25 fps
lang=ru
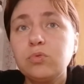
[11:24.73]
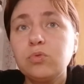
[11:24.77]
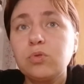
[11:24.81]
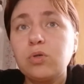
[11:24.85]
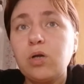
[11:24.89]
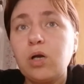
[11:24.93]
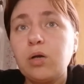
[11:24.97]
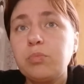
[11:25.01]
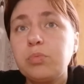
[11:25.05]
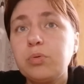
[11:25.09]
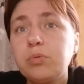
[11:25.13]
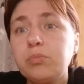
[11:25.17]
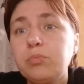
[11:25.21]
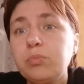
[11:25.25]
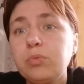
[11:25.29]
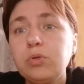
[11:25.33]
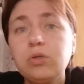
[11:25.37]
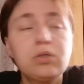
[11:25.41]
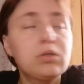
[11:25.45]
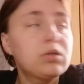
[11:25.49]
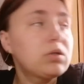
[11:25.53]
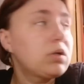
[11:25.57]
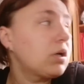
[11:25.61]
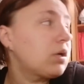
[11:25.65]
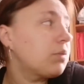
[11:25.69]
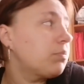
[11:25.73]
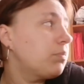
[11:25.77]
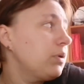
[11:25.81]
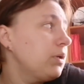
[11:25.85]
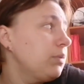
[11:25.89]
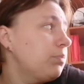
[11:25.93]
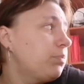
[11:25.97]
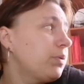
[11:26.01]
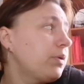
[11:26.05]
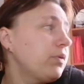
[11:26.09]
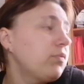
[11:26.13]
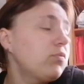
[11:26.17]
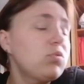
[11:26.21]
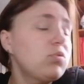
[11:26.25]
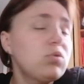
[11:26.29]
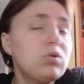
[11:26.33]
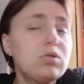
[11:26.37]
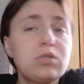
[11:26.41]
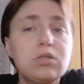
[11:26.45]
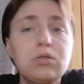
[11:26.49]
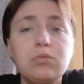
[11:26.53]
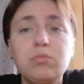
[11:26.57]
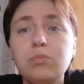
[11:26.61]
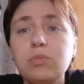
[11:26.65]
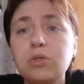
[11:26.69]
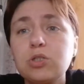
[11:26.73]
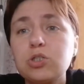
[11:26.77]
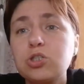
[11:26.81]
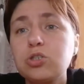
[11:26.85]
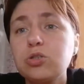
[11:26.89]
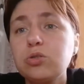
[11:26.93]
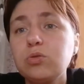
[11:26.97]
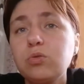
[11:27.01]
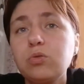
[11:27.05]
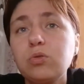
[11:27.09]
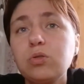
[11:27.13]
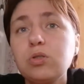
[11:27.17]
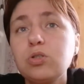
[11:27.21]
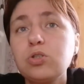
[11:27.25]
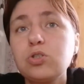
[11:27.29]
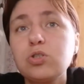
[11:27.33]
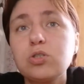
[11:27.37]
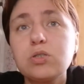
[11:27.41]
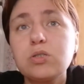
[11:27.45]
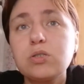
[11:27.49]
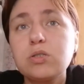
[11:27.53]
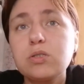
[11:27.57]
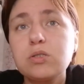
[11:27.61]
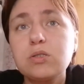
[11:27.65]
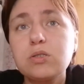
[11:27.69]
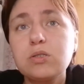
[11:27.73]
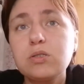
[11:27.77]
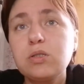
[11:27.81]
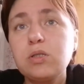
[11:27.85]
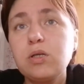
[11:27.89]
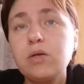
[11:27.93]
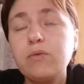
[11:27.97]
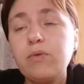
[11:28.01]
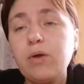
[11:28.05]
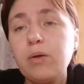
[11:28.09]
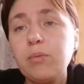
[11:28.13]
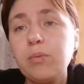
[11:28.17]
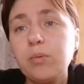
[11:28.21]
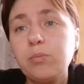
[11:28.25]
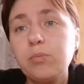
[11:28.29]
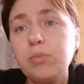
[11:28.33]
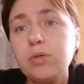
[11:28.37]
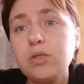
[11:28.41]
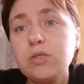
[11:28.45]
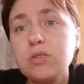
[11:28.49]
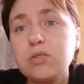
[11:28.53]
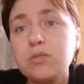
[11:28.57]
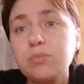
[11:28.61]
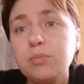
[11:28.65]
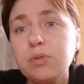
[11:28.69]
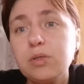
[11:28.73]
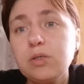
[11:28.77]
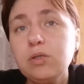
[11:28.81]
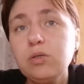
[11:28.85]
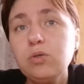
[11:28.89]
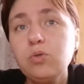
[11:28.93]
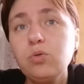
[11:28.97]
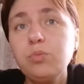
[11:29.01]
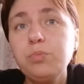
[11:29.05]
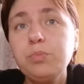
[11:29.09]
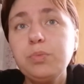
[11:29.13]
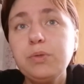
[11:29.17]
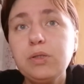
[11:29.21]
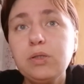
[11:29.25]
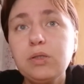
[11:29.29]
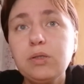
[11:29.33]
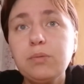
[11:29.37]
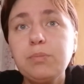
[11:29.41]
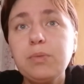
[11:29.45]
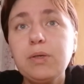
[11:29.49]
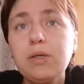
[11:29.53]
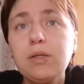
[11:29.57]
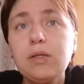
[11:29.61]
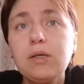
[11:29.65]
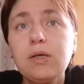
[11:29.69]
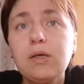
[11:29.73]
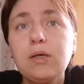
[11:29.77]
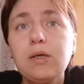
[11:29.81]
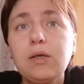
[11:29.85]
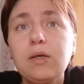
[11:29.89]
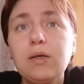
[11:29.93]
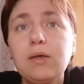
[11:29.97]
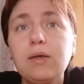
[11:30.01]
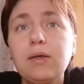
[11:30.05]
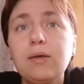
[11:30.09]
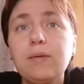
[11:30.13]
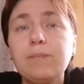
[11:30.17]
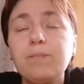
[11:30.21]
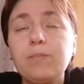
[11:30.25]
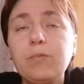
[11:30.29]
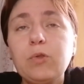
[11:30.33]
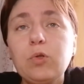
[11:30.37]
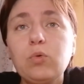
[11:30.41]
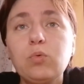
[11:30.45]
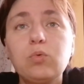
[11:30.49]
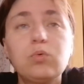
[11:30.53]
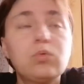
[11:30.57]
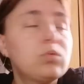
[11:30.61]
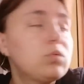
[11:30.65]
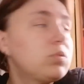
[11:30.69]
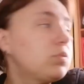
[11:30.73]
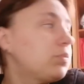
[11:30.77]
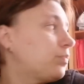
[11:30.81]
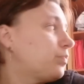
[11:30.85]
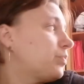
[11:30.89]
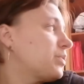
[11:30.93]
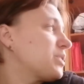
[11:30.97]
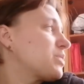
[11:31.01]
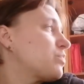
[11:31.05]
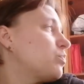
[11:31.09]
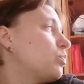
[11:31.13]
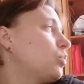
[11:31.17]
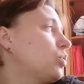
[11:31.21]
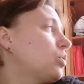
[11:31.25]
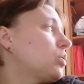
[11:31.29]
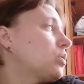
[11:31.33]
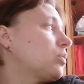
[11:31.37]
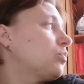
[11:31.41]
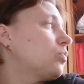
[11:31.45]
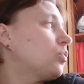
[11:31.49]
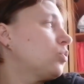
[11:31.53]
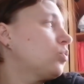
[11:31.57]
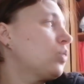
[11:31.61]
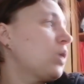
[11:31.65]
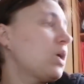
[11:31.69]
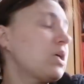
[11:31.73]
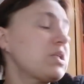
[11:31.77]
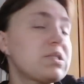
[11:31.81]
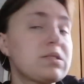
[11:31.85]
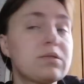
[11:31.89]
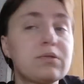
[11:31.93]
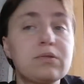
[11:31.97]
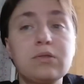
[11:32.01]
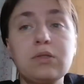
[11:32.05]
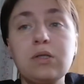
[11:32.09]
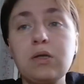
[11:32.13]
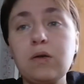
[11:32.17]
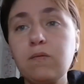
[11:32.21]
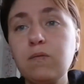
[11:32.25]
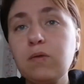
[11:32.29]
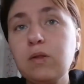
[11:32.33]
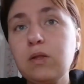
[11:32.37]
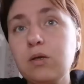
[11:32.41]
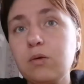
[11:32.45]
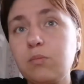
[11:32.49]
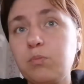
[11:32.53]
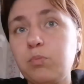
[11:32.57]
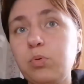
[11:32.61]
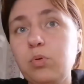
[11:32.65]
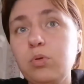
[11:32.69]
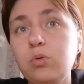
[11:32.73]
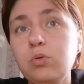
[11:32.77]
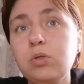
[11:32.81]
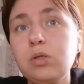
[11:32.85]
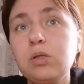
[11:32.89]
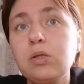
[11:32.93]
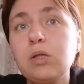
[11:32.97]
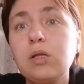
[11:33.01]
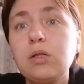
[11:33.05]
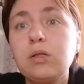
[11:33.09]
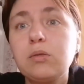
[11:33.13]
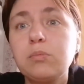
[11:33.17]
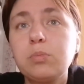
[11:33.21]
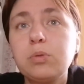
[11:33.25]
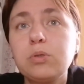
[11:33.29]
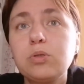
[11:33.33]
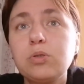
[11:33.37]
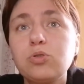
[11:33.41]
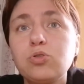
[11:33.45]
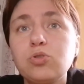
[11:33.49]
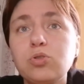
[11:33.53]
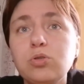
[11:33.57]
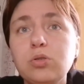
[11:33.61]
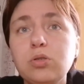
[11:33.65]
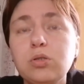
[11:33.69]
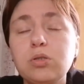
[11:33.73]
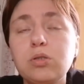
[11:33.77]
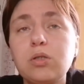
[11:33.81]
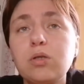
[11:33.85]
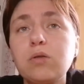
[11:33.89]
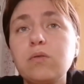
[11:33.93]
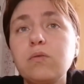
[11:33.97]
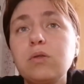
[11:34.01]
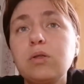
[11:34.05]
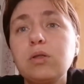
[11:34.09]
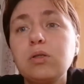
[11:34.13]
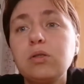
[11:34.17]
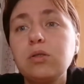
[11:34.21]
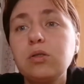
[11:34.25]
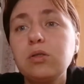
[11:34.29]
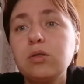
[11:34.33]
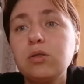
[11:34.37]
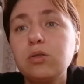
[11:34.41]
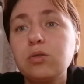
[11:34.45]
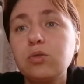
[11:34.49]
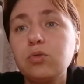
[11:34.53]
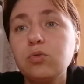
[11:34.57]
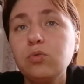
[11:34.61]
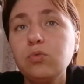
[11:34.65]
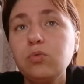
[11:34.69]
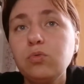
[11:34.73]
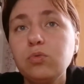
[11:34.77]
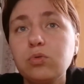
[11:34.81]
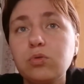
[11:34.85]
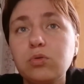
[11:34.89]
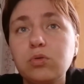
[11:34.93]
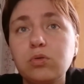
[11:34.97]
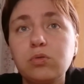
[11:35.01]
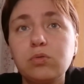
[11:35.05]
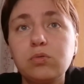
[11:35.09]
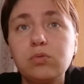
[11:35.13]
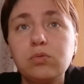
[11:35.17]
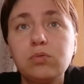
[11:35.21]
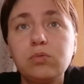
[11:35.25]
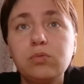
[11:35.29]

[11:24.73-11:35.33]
Ну, как бы мы горбыль привозим, машину нынче с дровами мы не смогли купить опять. Ну, посмотрим. Ну, у нас дровяник полный, надо бы еще один дровяник делать. Ну, вот